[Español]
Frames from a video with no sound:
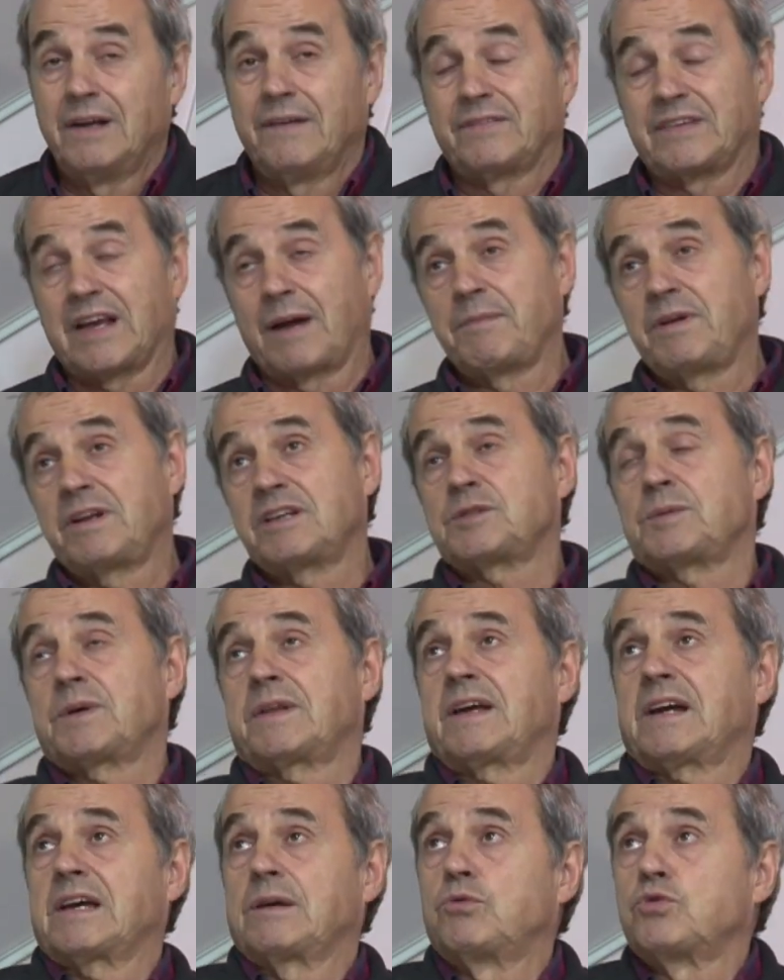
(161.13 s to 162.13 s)
También es
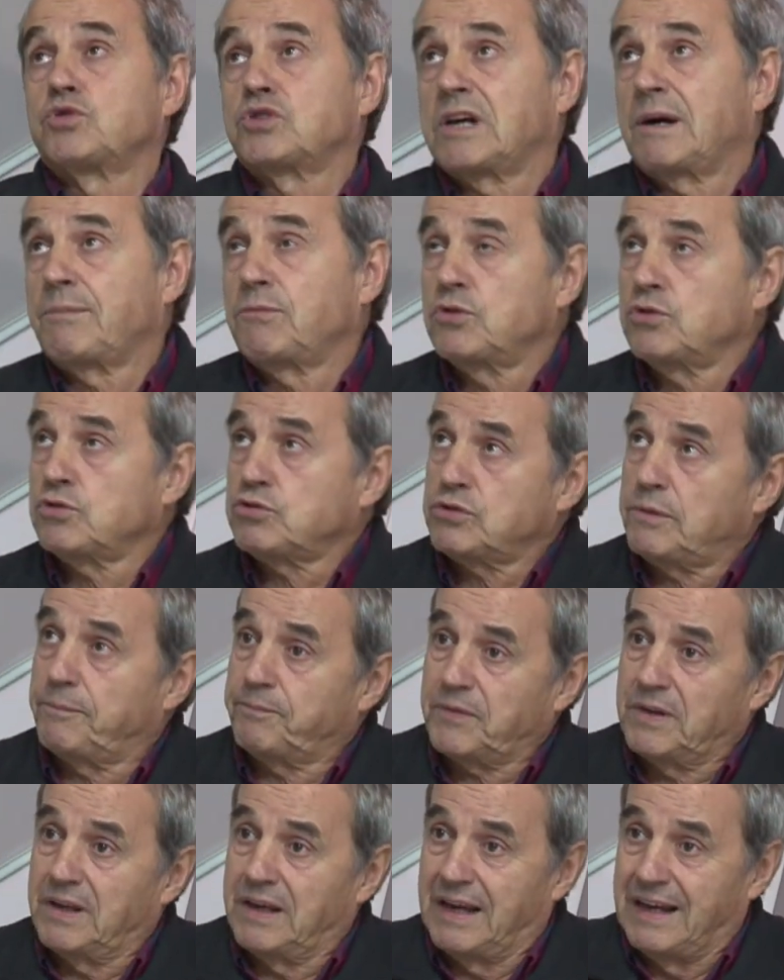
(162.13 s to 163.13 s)
verdad que buscamos
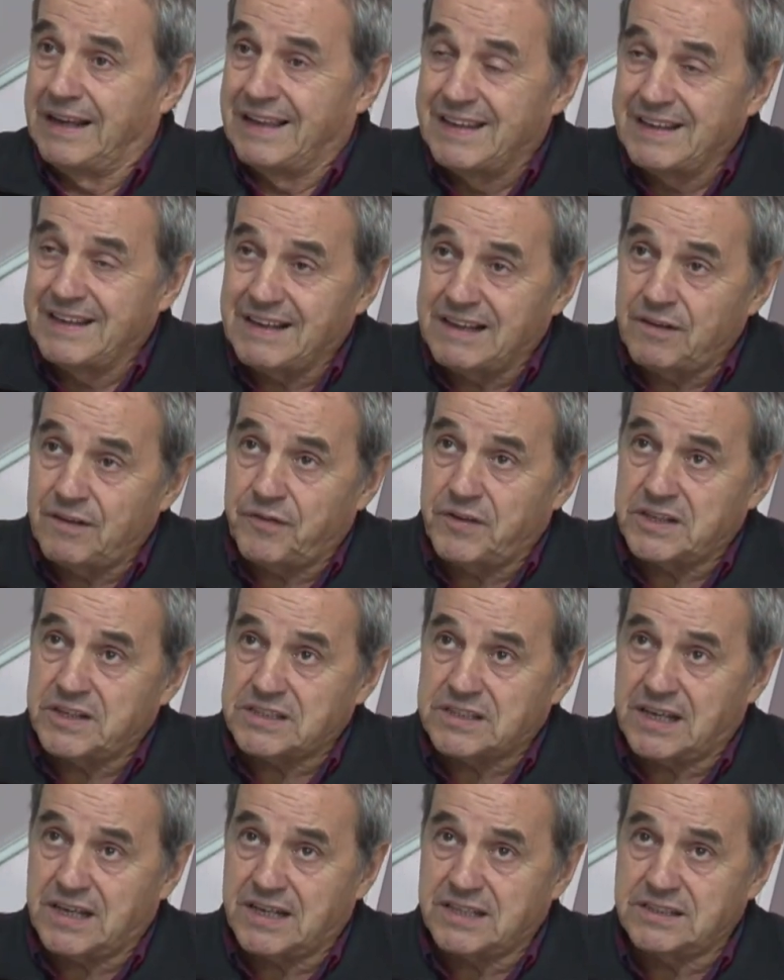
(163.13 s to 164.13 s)
el día de
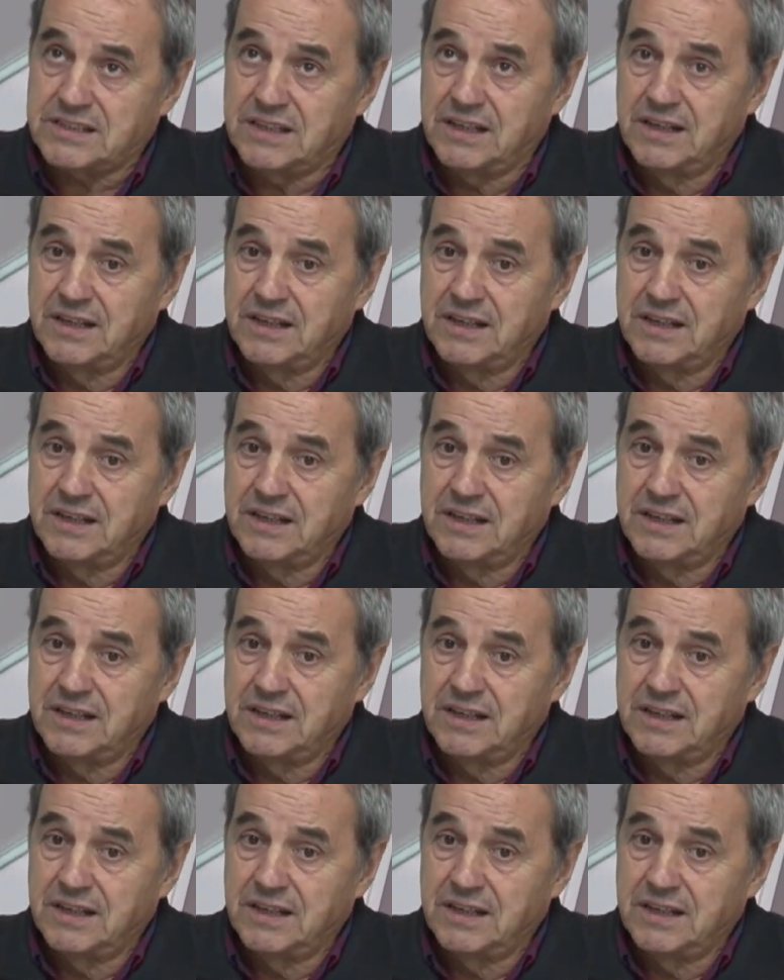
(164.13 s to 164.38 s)
fiestas